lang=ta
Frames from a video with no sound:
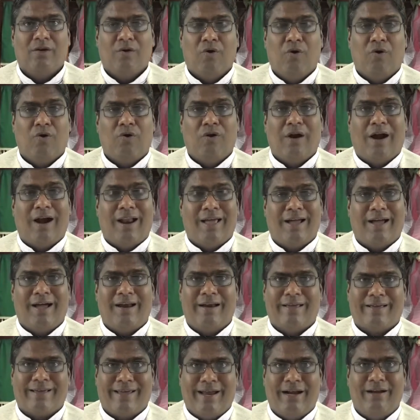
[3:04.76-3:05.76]
ஒரு
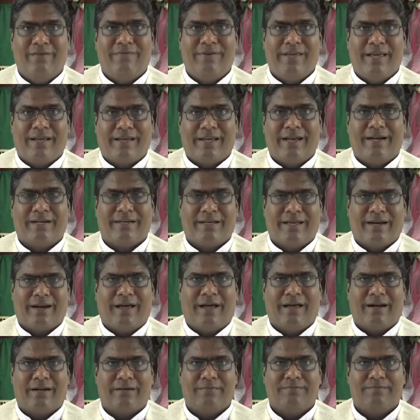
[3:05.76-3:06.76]
அழகான கேள்வியை
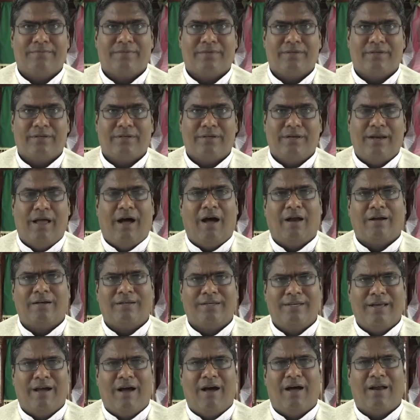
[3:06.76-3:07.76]
கேட்கிறார் நான்
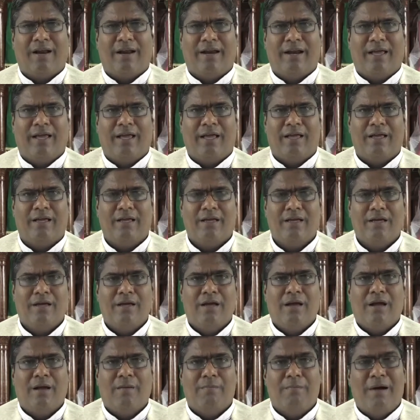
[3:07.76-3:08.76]
யார் என
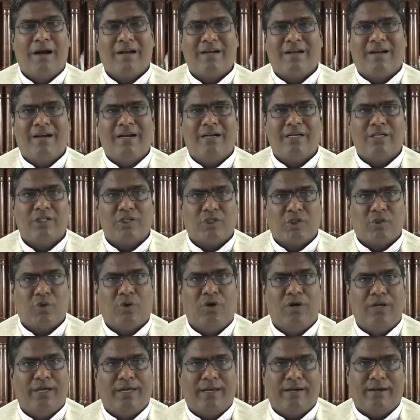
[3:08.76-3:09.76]
மக்கள்
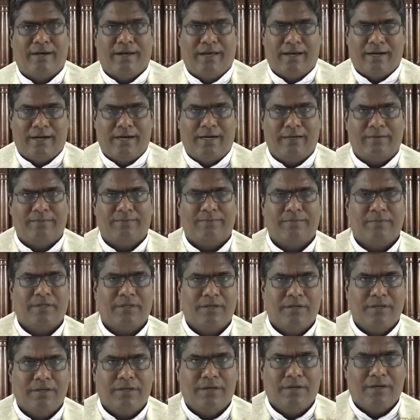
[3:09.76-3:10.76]
சொல்லுகின்றார்கள்
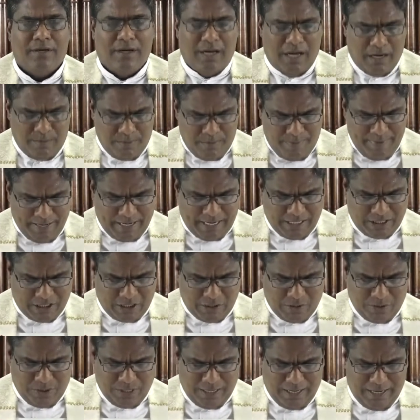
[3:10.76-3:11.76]
அன்புமிக்க
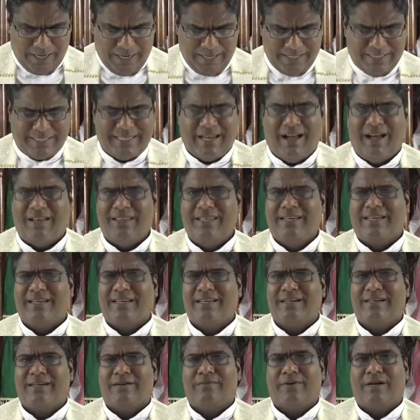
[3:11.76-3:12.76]
சகோதரங்களை
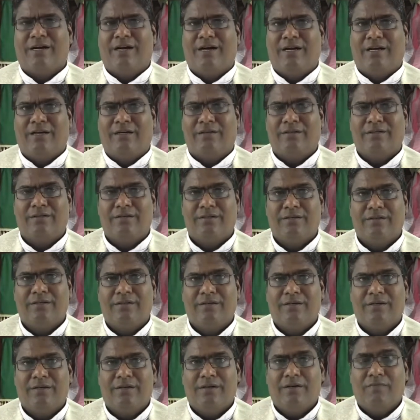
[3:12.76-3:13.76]
சாதிக்கின்றவர்கள்
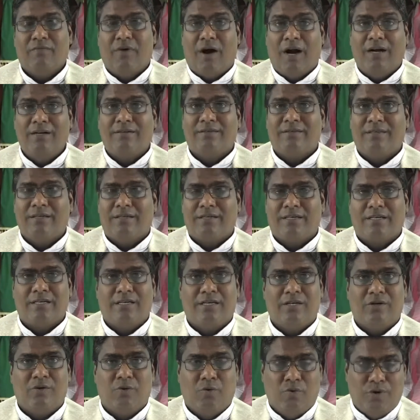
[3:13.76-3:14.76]
வாழ்த்துக்கு
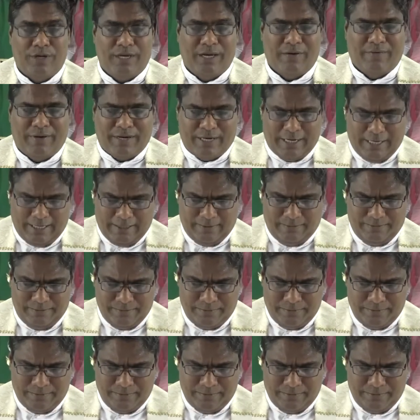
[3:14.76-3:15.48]
உரியவர்கள்